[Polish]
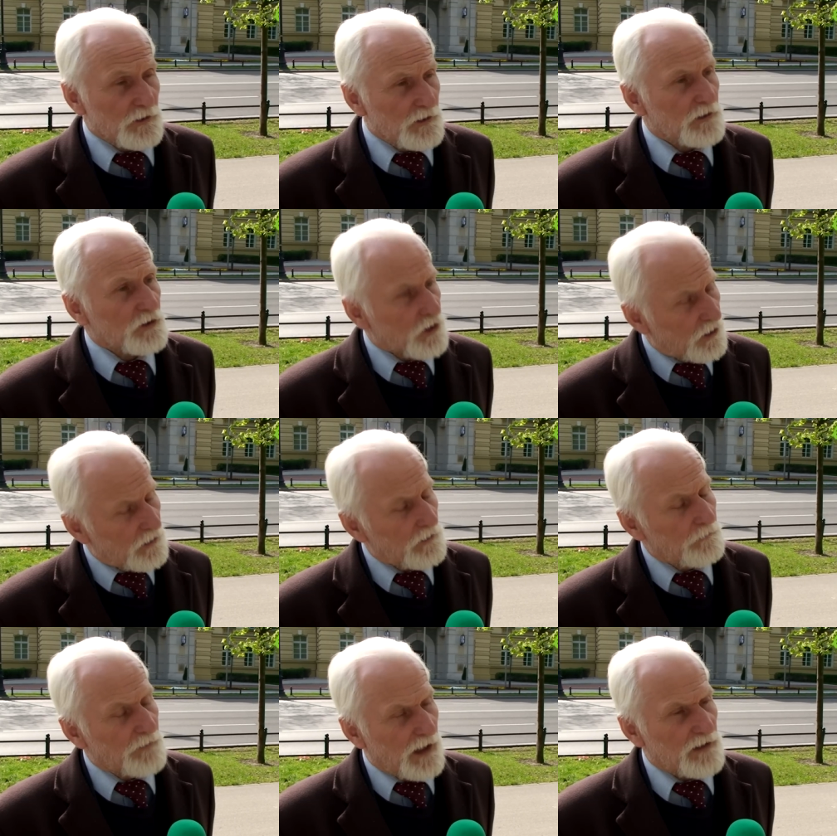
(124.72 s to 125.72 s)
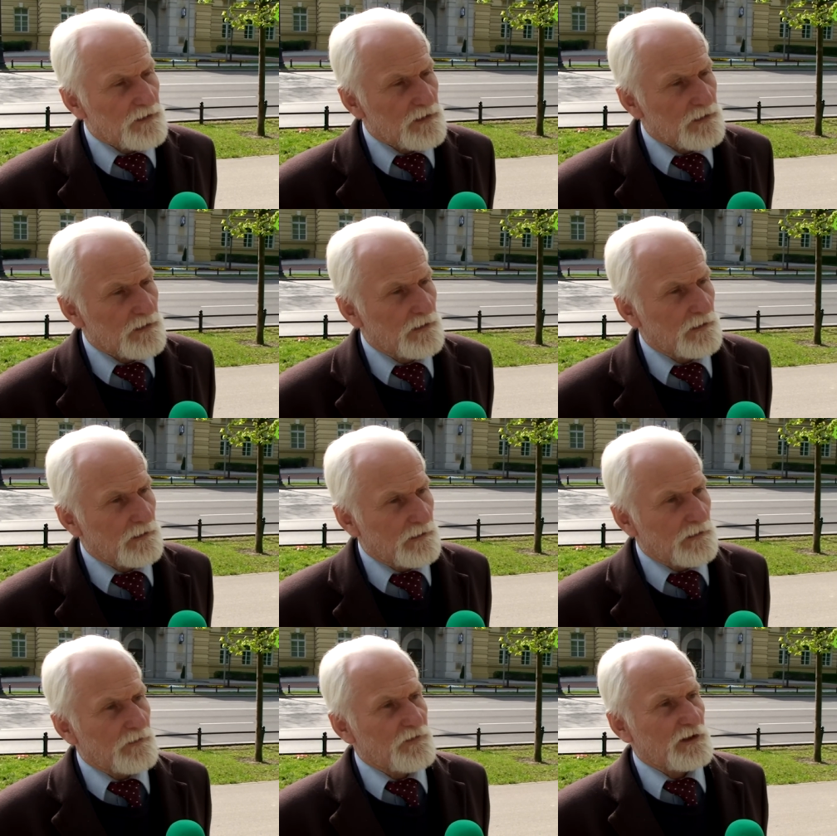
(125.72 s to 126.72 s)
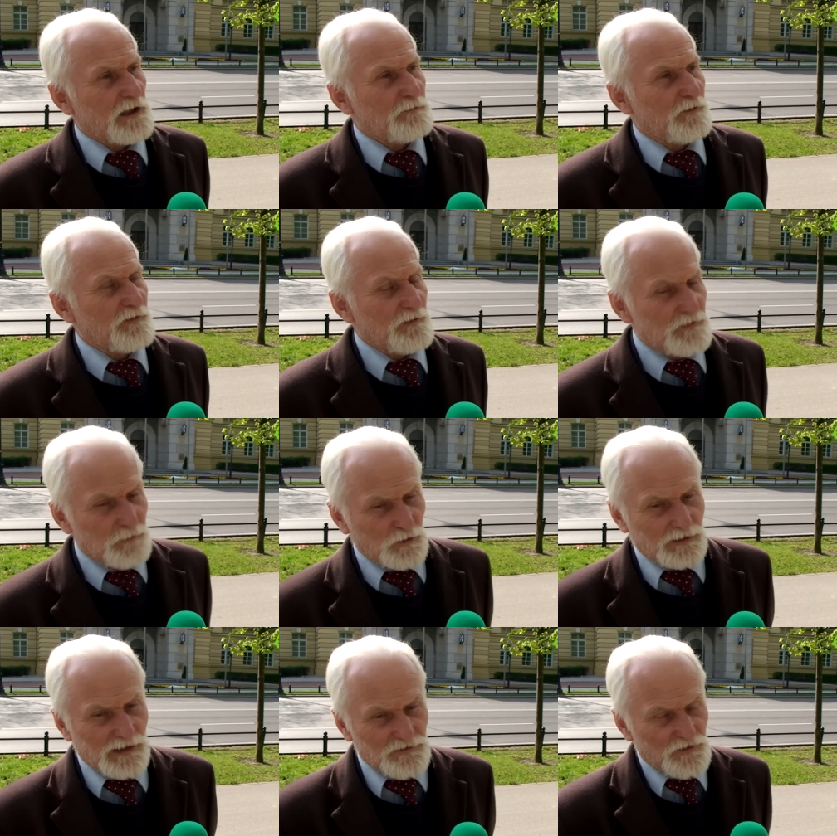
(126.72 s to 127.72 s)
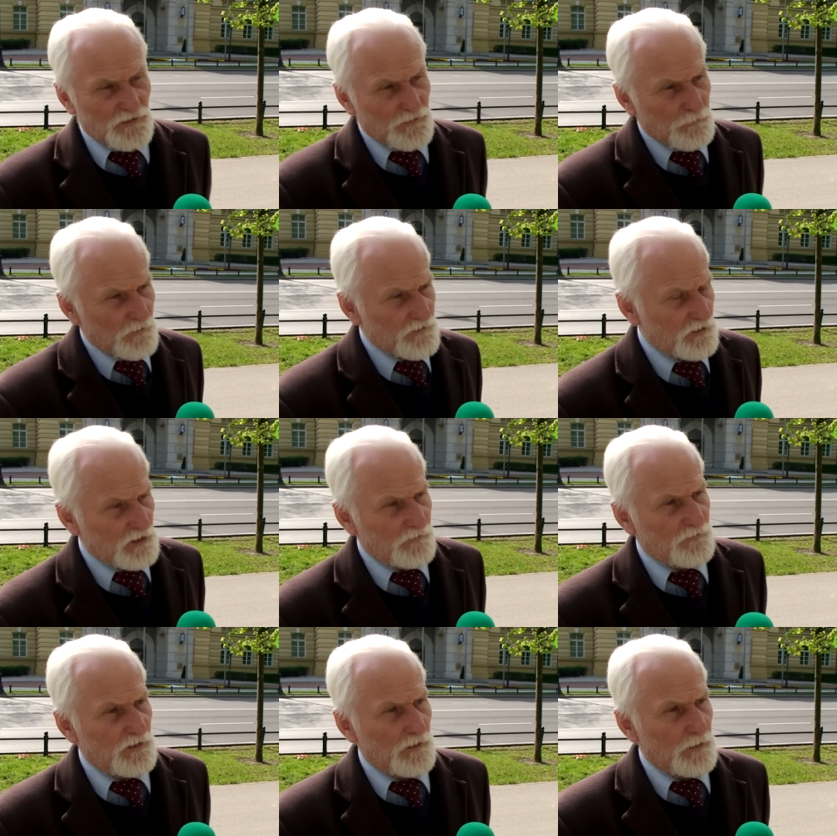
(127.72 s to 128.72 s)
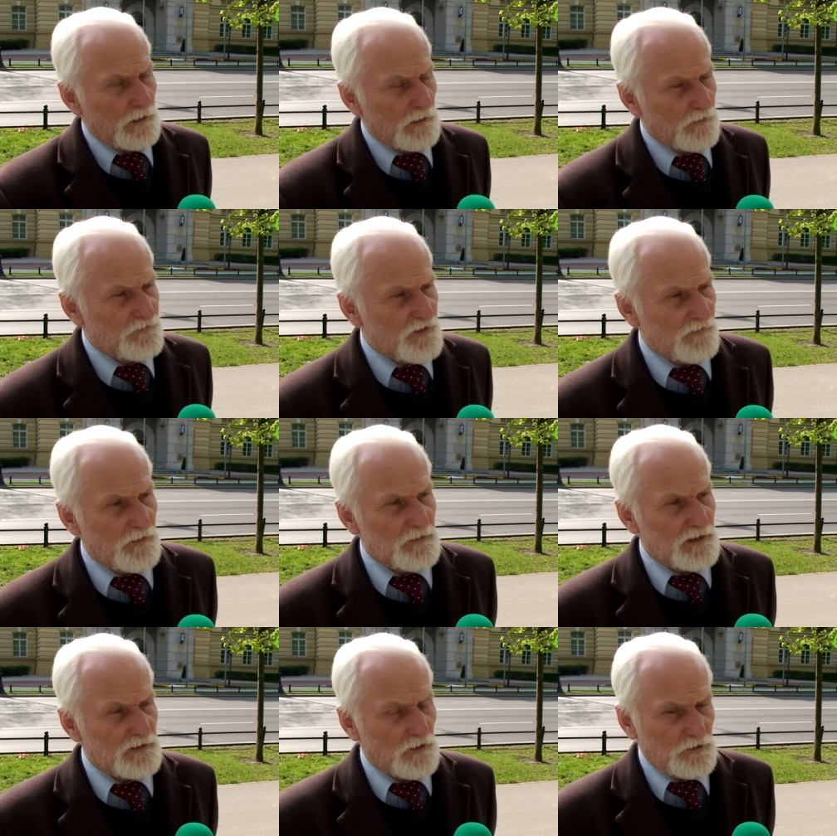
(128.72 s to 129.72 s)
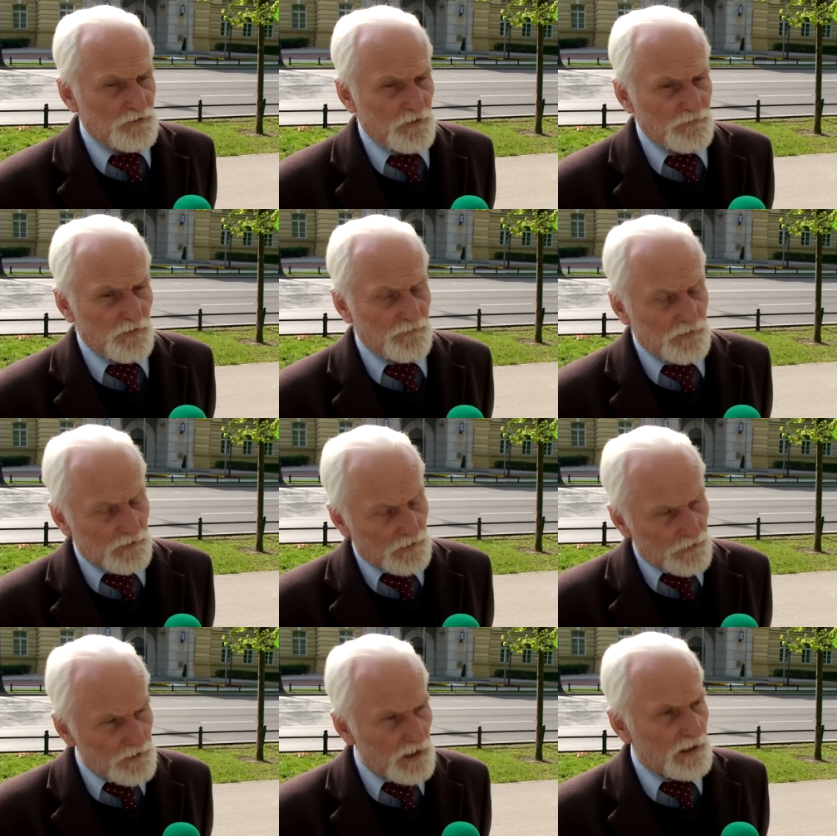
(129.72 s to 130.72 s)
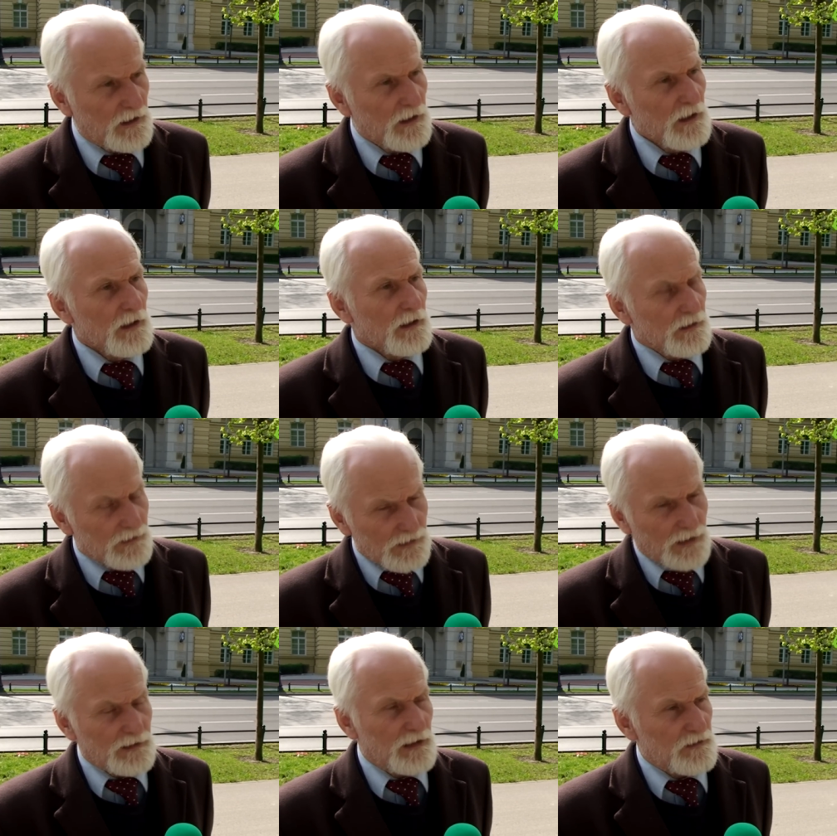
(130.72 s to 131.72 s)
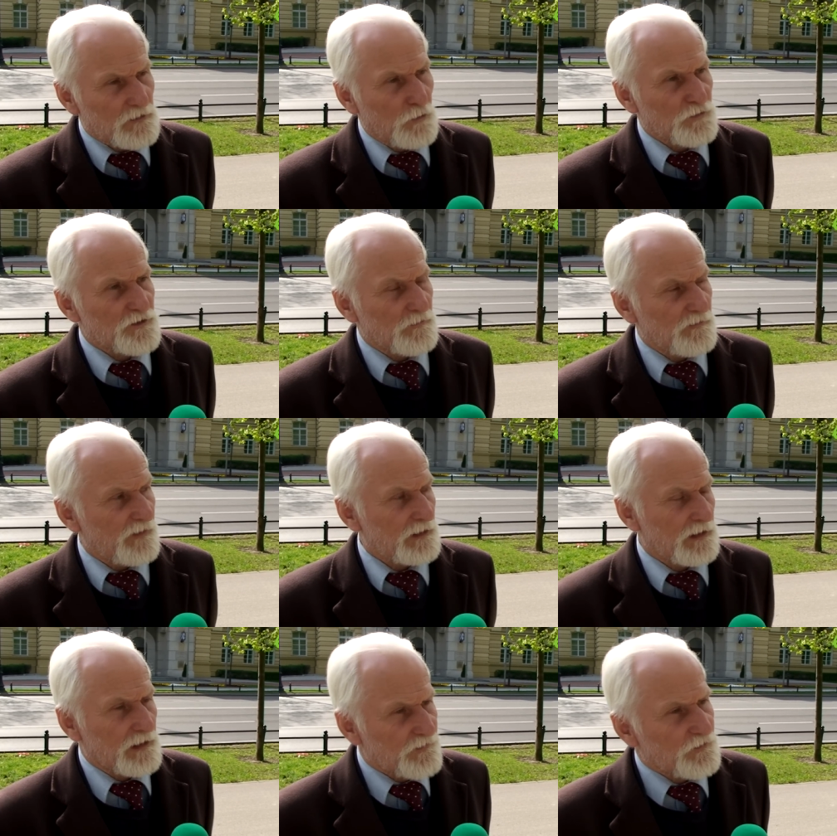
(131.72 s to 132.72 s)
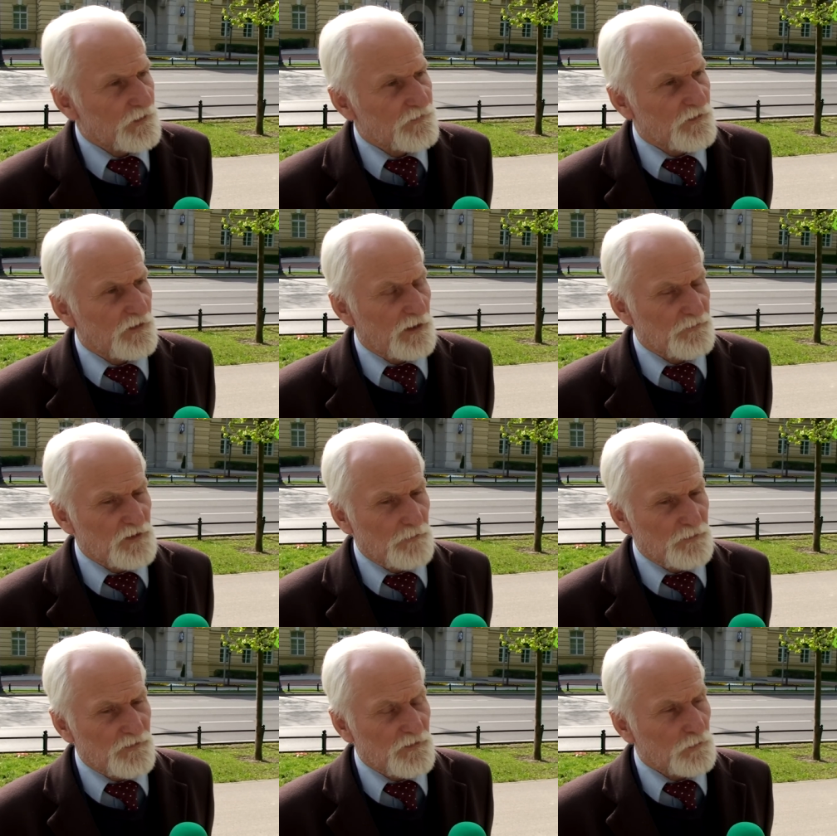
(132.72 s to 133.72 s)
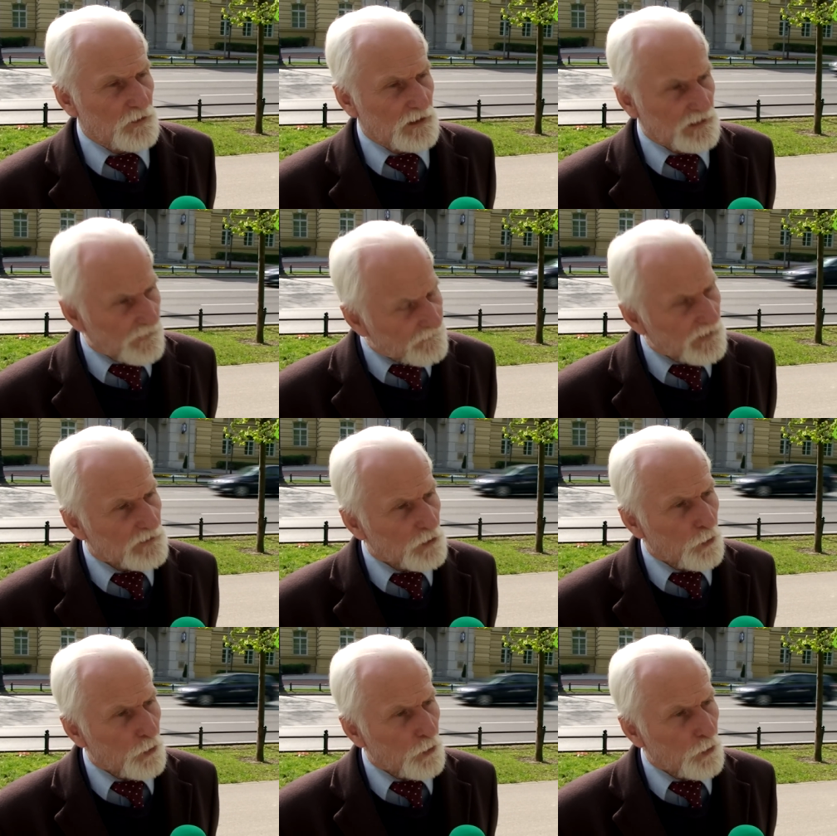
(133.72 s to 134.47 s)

I to miast, e, że tak powiem, spotkać się z pozytywnym e, odzewem ze strony rządzących, to nie. Nadal są utrzymywane restrykcyjne przepisy, które de facto